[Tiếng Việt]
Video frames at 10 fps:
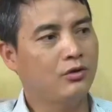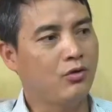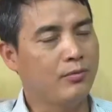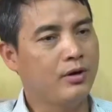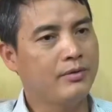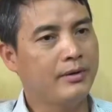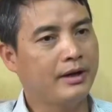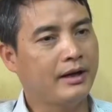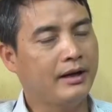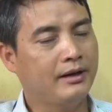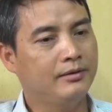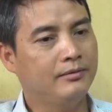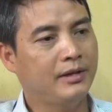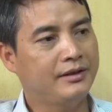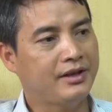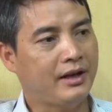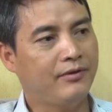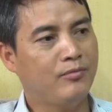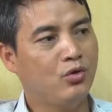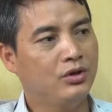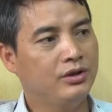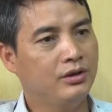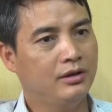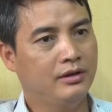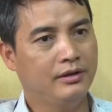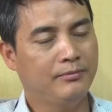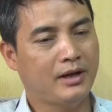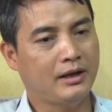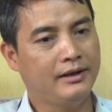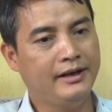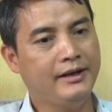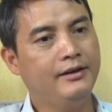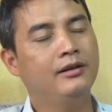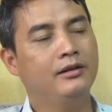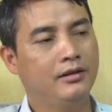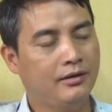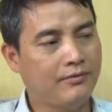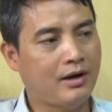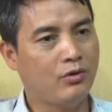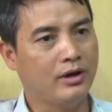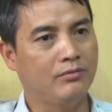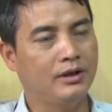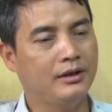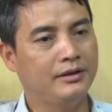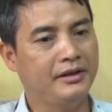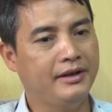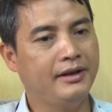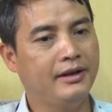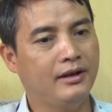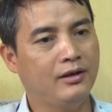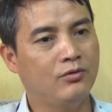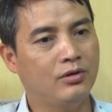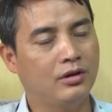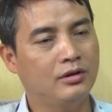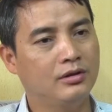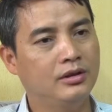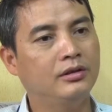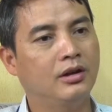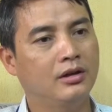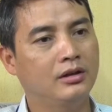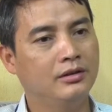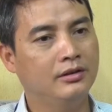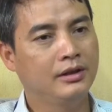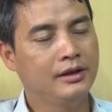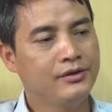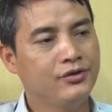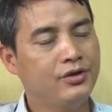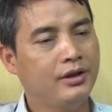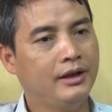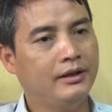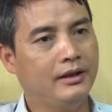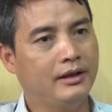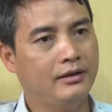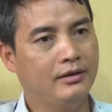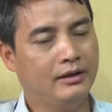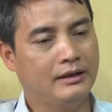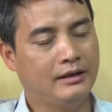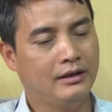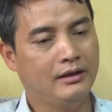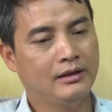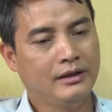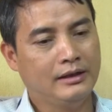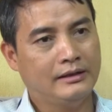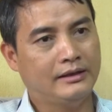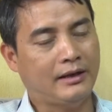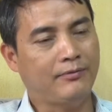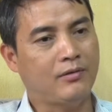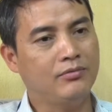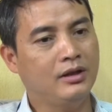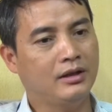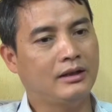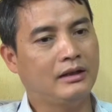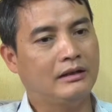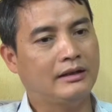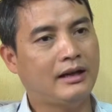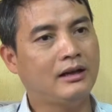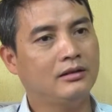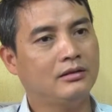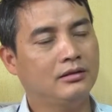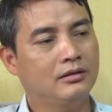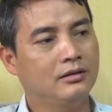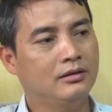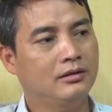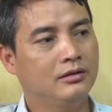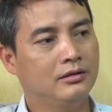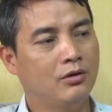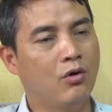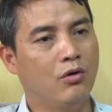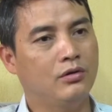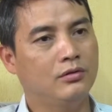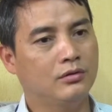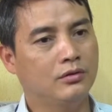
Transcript: Cụm công nghiệp làng Mẫn Xá Văn Môn mà đi được vào hoạt động ấy, thì ý nghĩa của nó rất to lớn. Trước hết là giải phóng được ờ, các ờ, hộ